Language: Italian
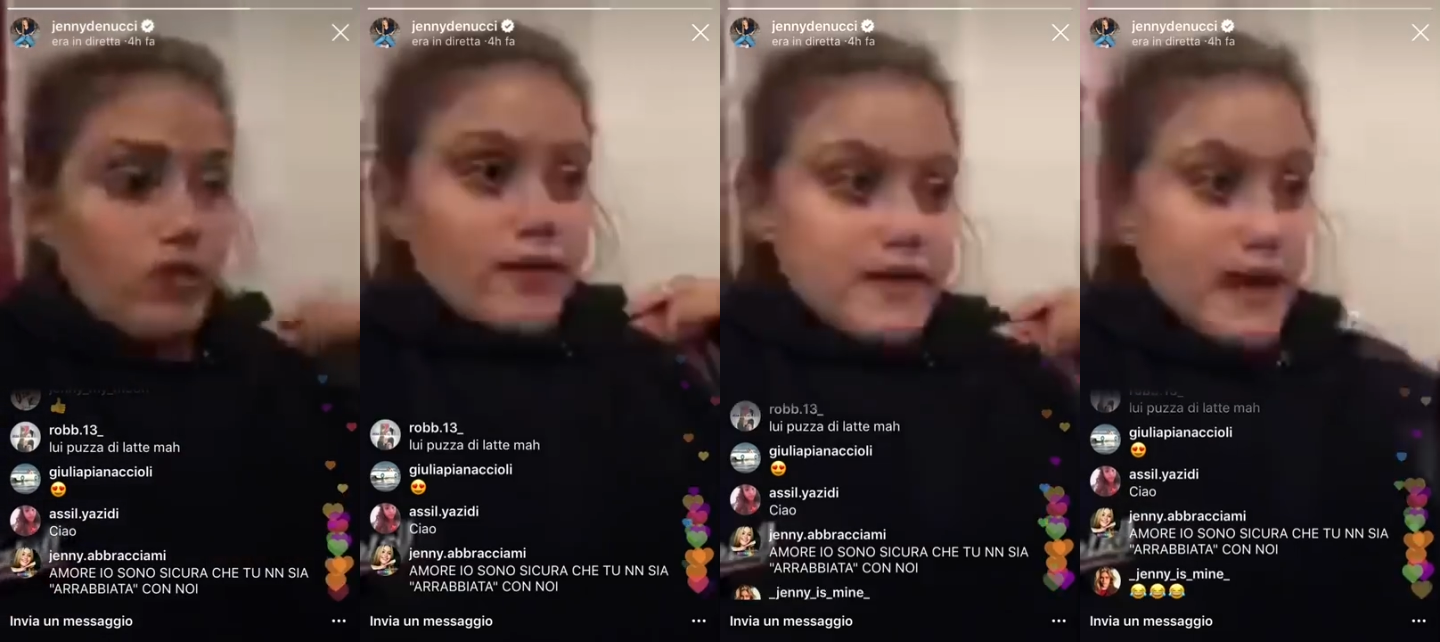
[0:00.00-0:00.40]

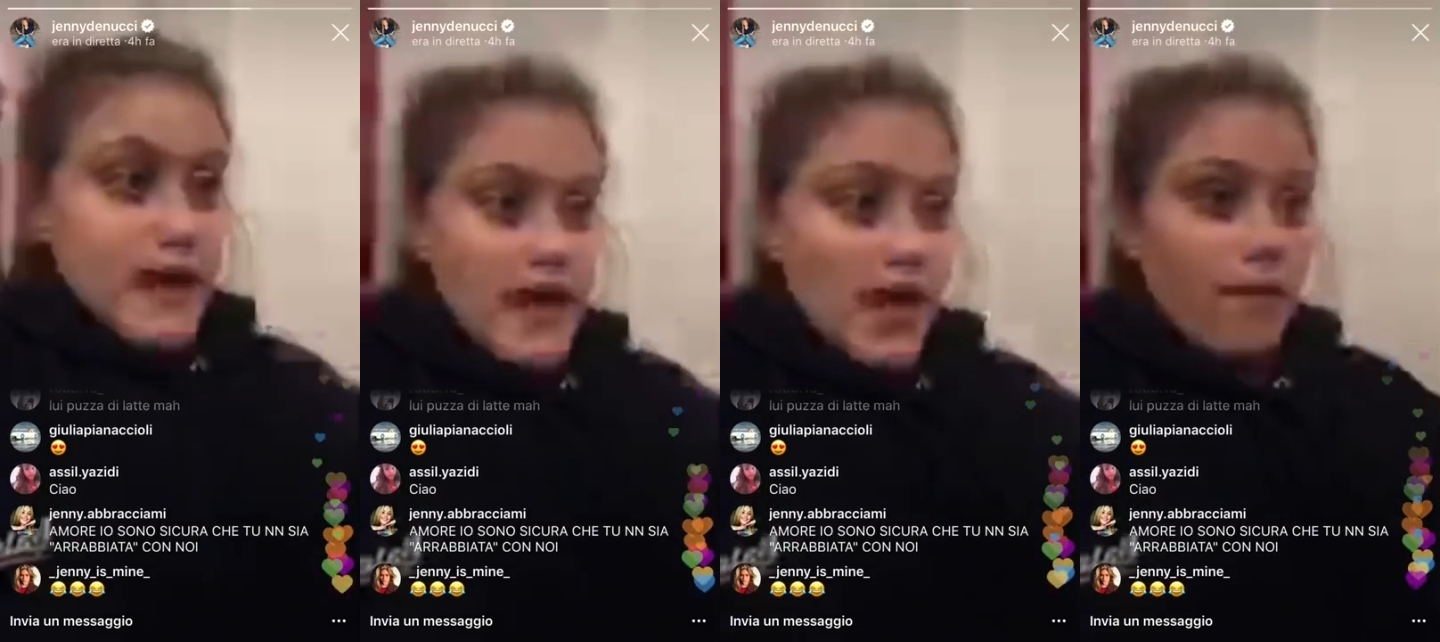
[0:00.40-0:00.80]

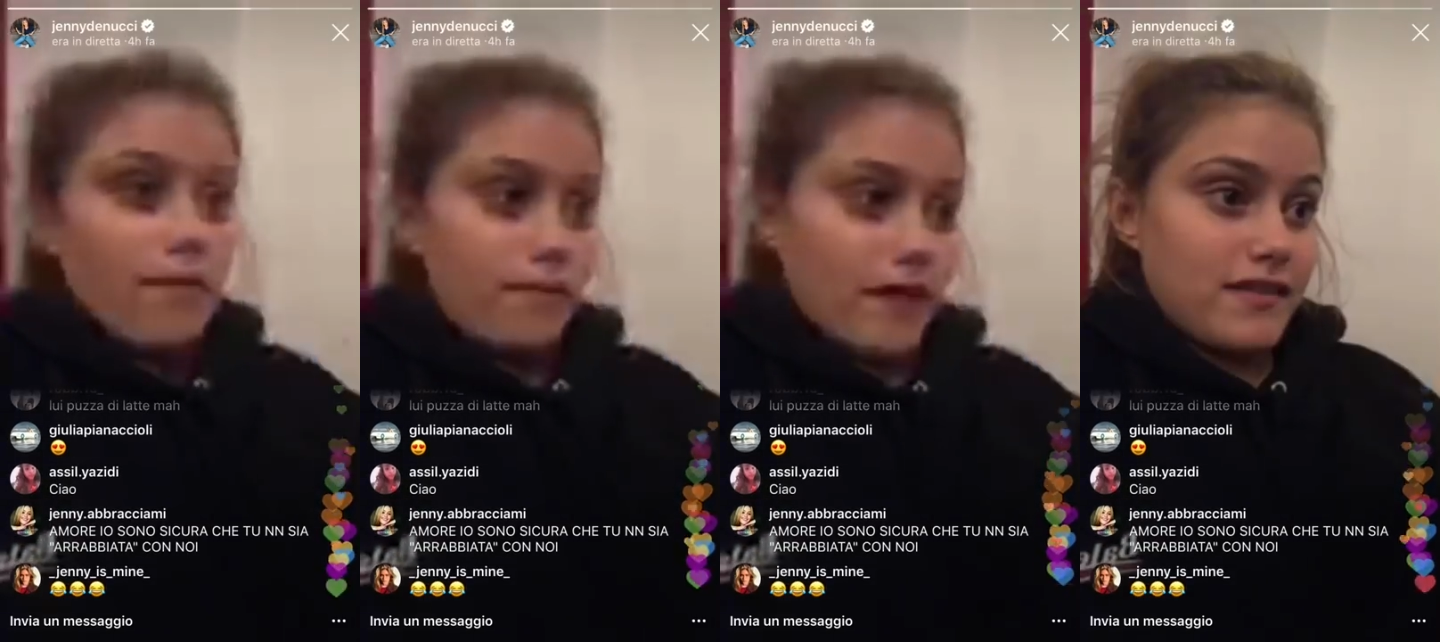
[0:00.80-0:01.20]
Serena
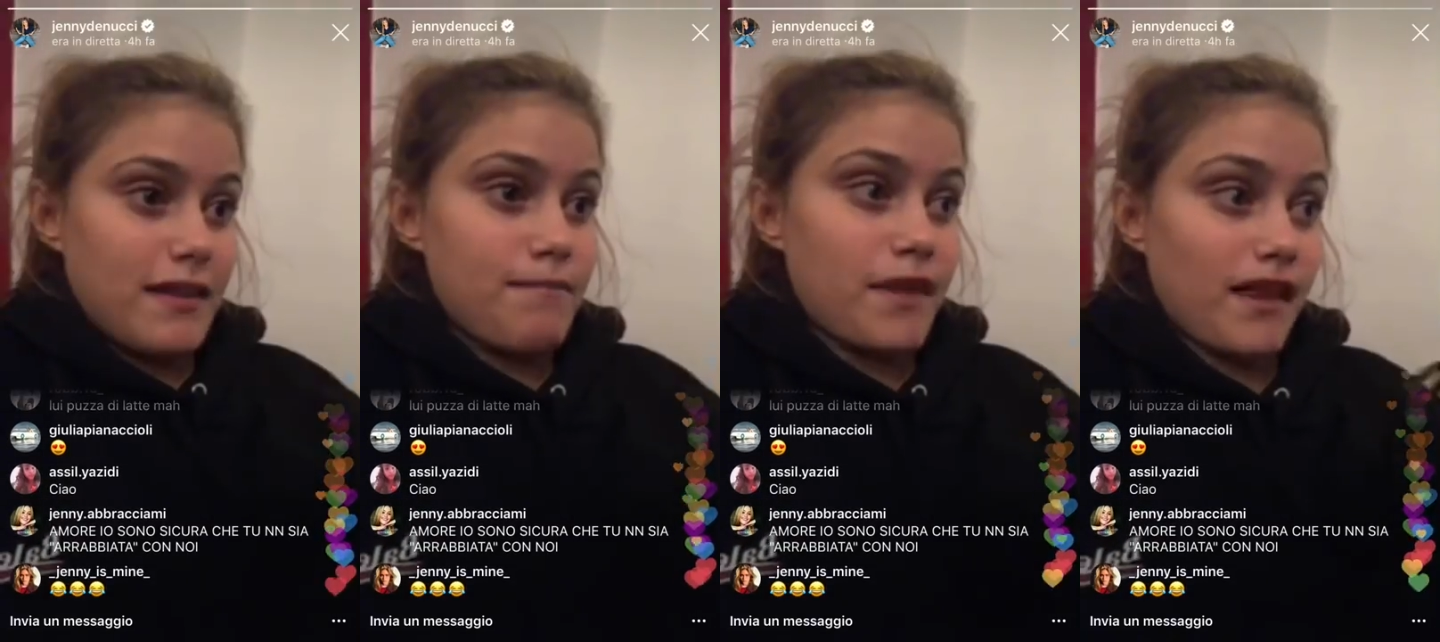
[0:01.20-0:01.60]
mi ha
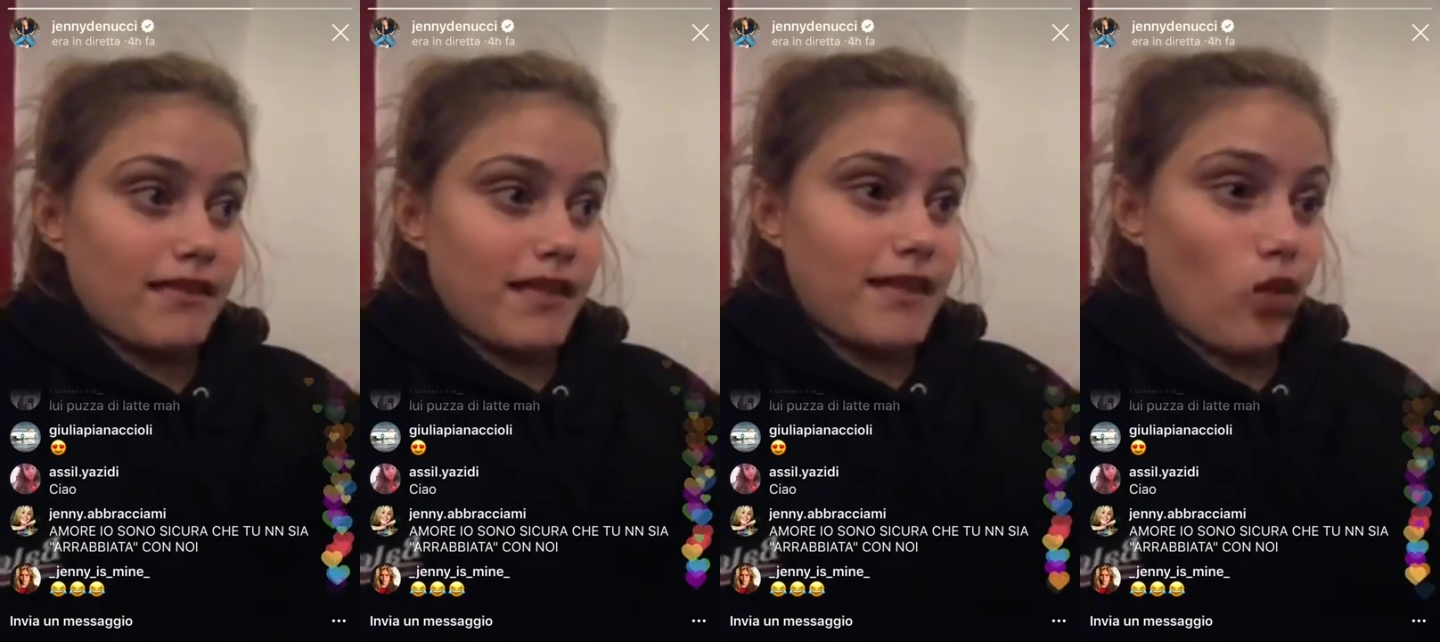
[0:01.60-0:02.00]
sempre
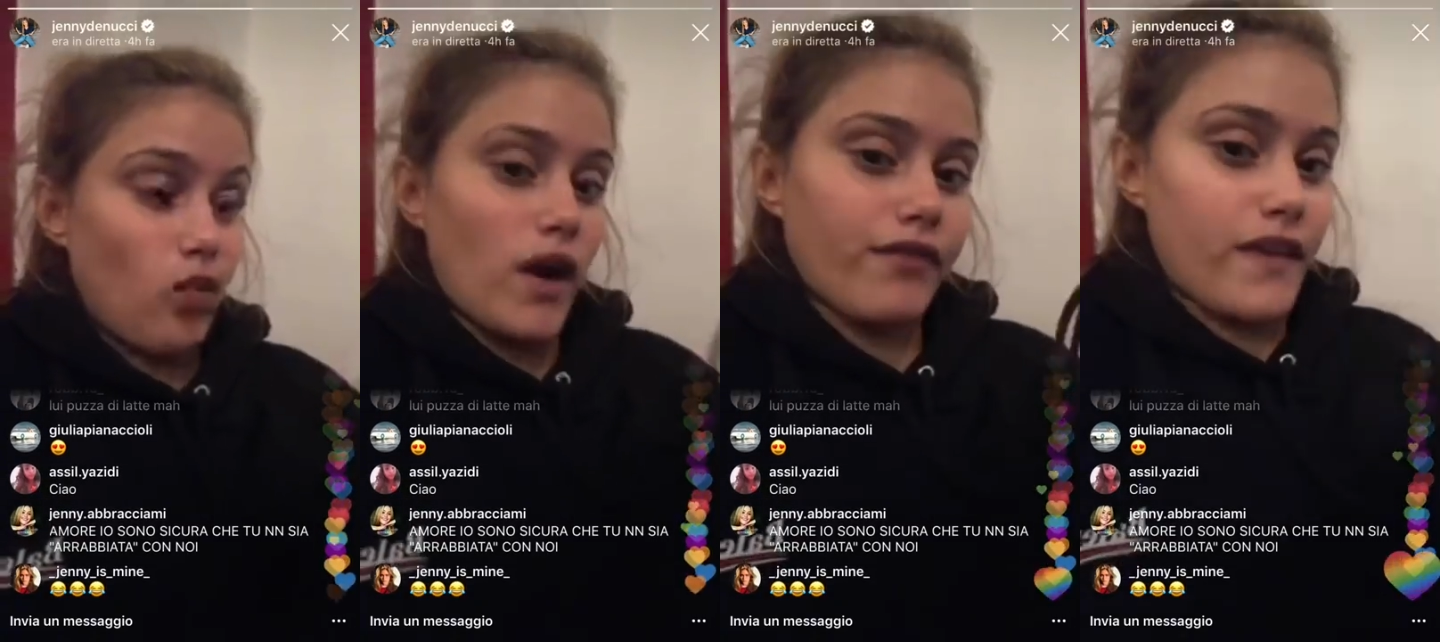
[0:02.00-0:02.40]
trattata come
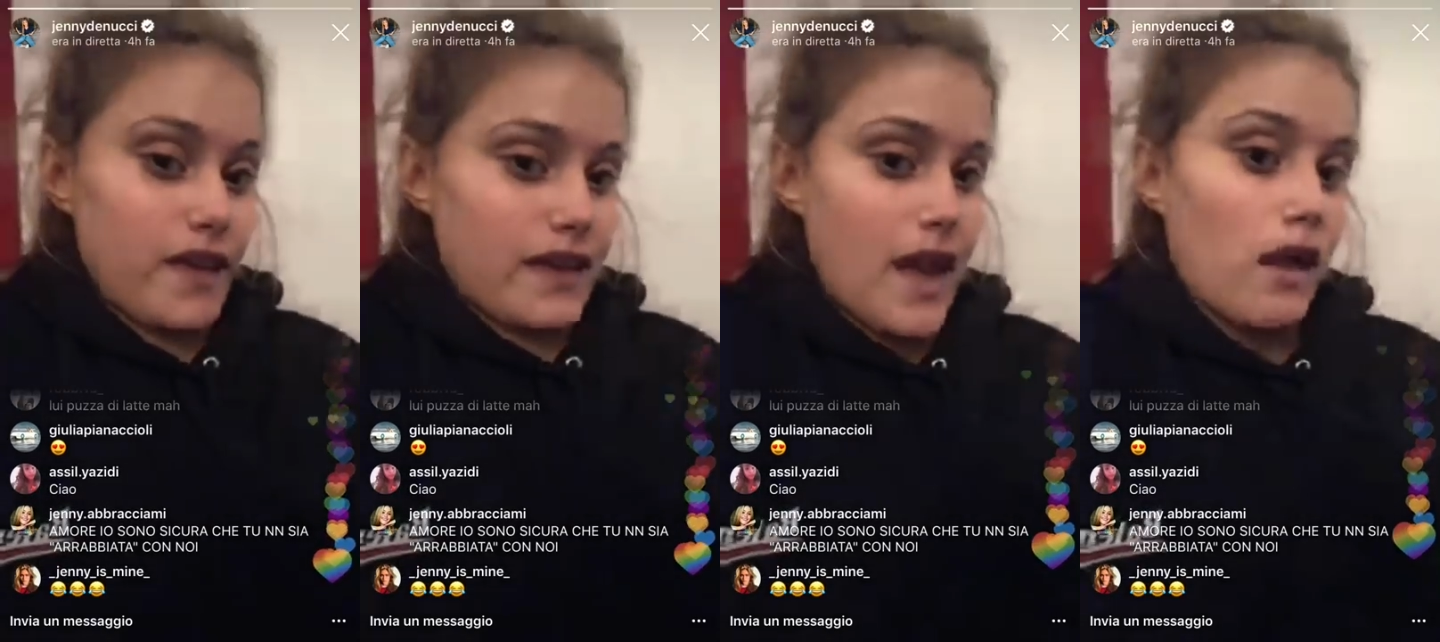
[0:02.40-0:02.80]
una
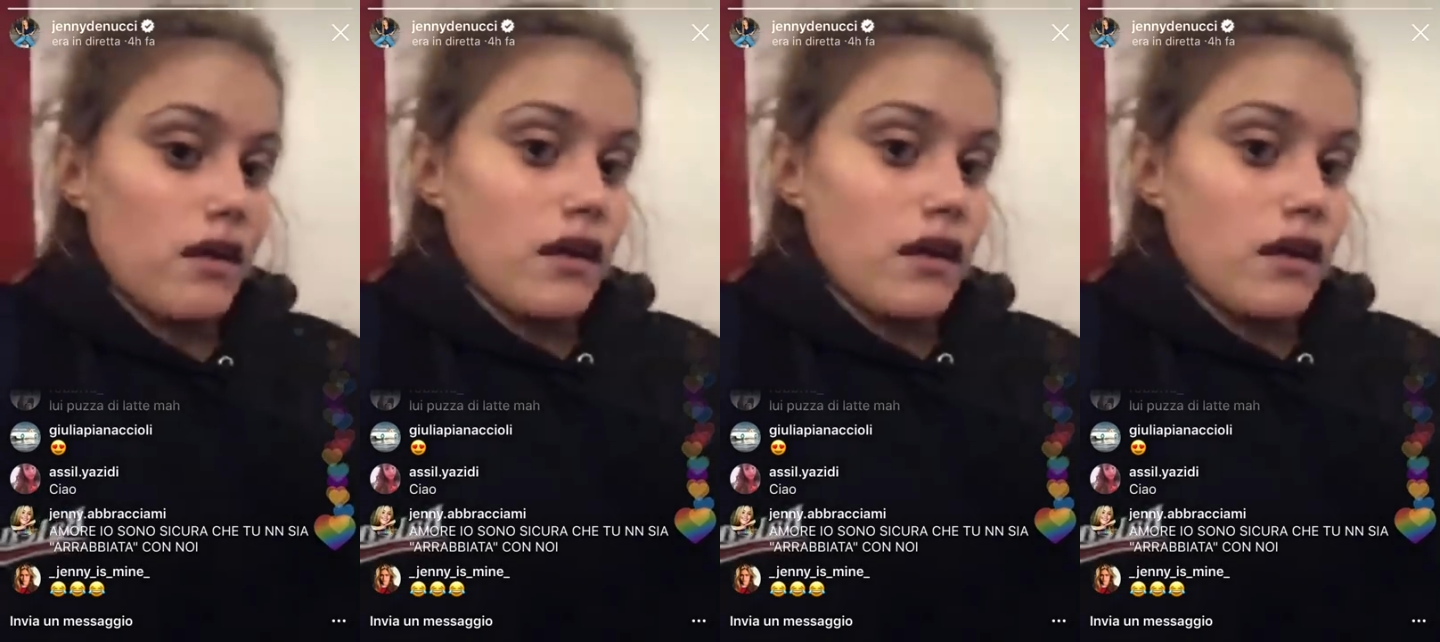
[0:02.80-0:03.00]
figlia